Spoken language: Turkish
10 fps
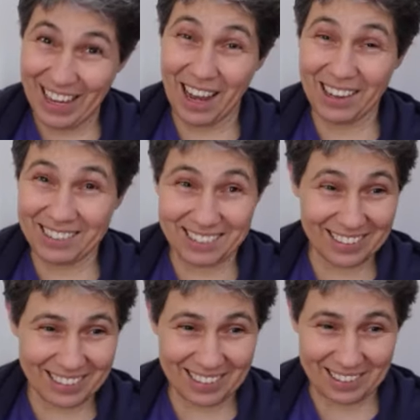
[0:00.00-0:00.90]
ya
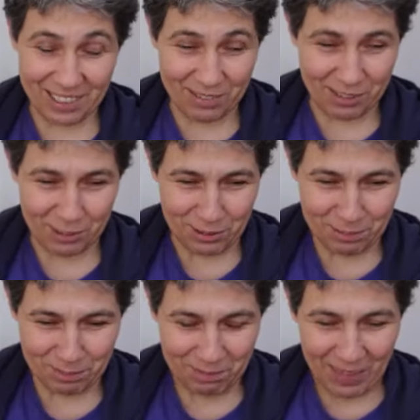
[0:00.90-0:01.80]
size de itiraf
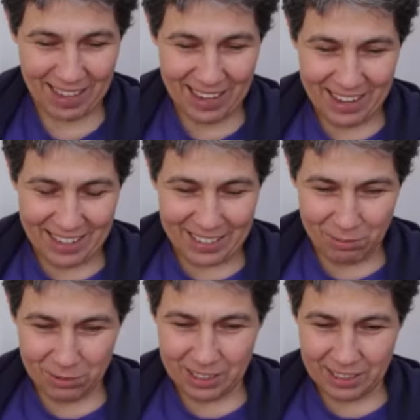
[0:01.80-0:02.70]
ediyorum.
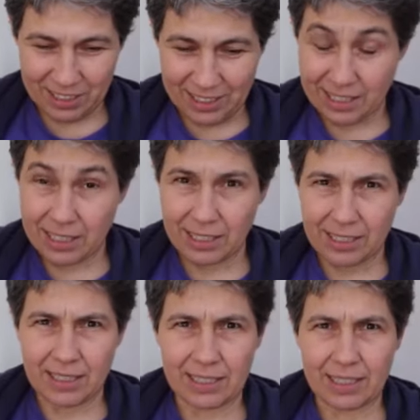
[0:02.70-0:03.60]
Şimdi
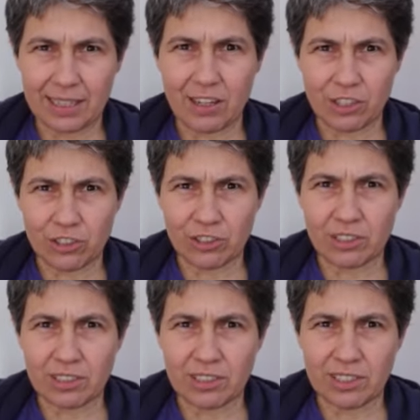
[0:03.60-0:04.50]

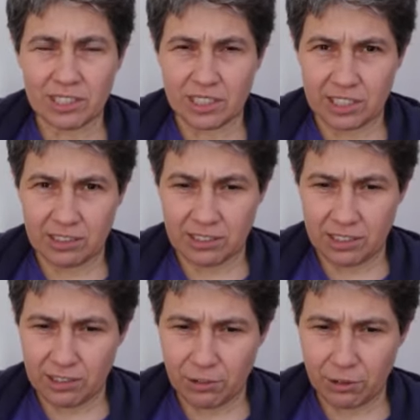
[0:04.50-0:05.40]
karşılıklı yetişkin
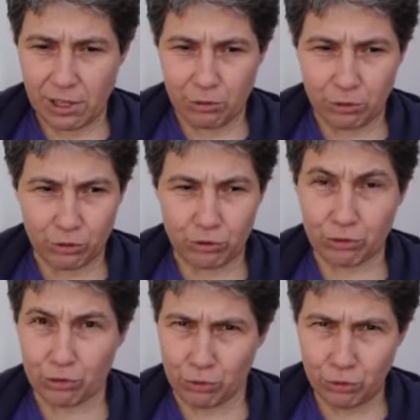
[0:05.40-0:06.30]
insanlar olarak
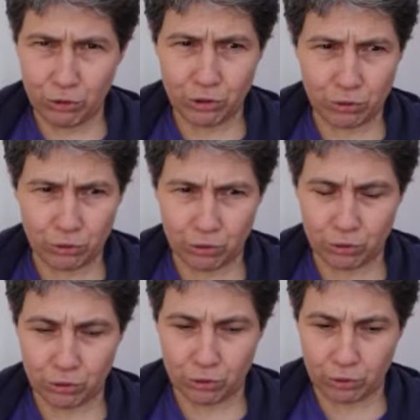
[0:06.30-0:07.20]
konuşuyoruz. Dürüstçe
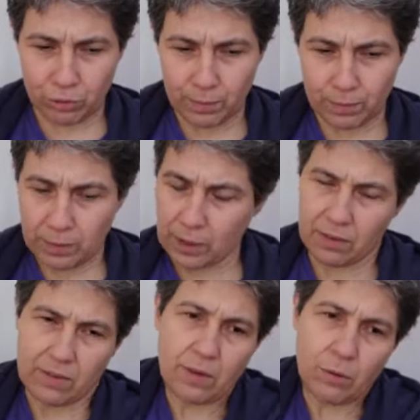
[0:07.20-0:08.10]
konuşuyoruz.
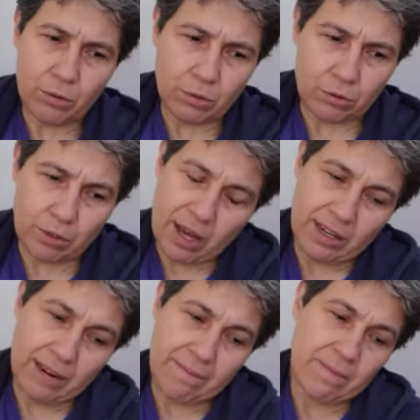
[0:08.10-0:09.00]
Neyse koyuz.
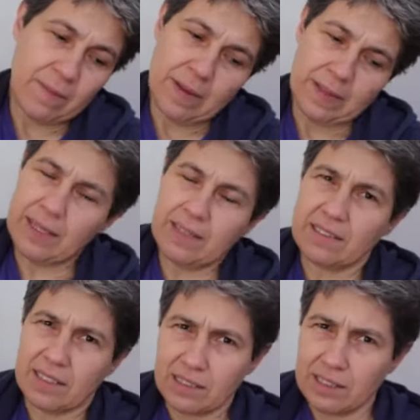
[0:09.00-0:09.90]
Yani niye
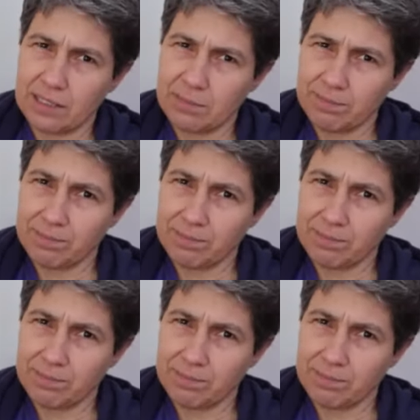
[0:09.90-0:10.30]
saklayalım?